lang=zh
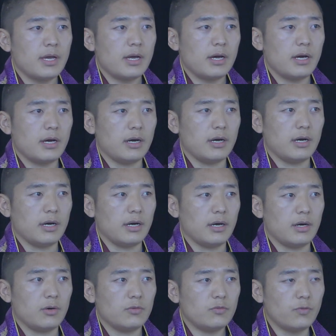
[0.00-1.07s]

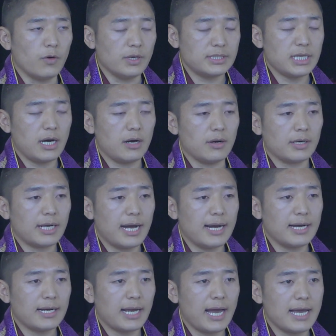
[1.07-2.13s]
呃佛教
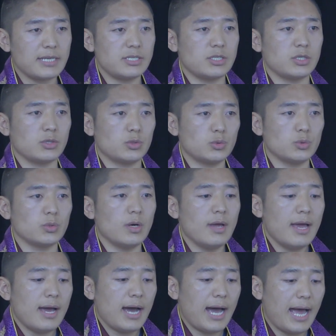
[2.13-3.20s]
刚开始入
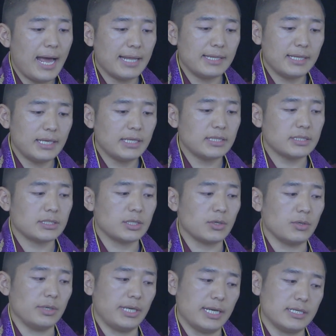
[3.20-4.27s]
汉地的时
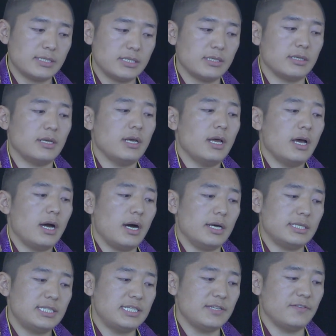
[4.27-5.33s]
候，也是呃
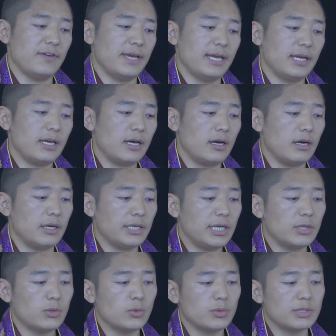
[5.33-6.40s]
几位呃
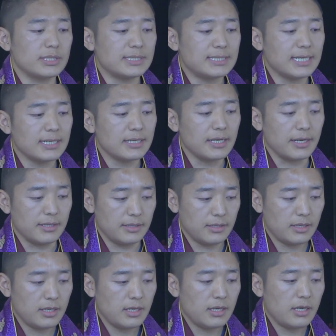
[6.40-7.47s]
印度的僧人，
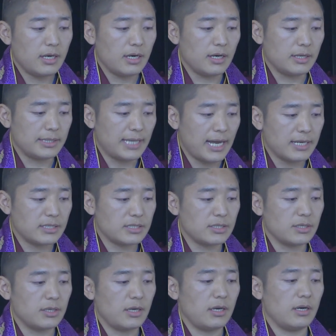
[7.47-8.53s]
呃带
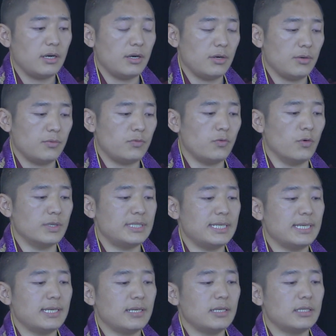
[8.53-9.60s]
着呃佛
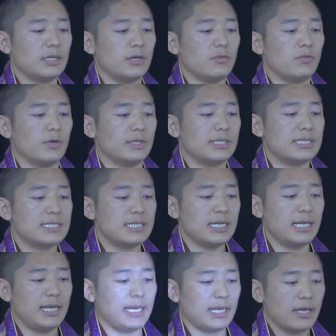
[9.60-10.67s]
经和佛的势
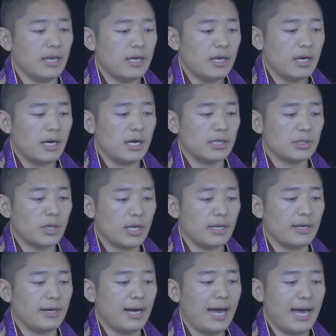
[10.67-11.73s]
例，呃到
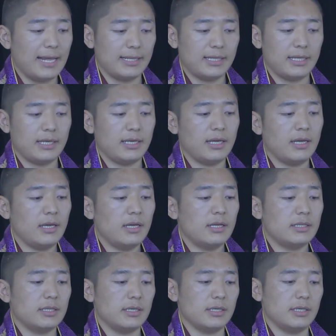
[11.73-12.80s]
了汉地
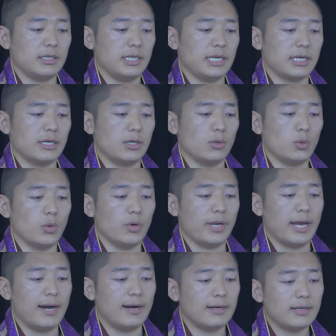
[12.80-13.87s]
的那个洛
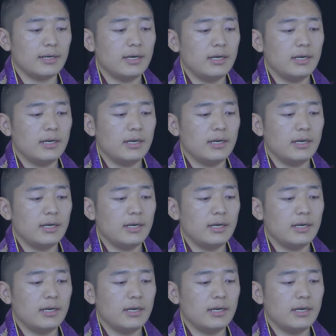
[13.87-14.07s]
阳，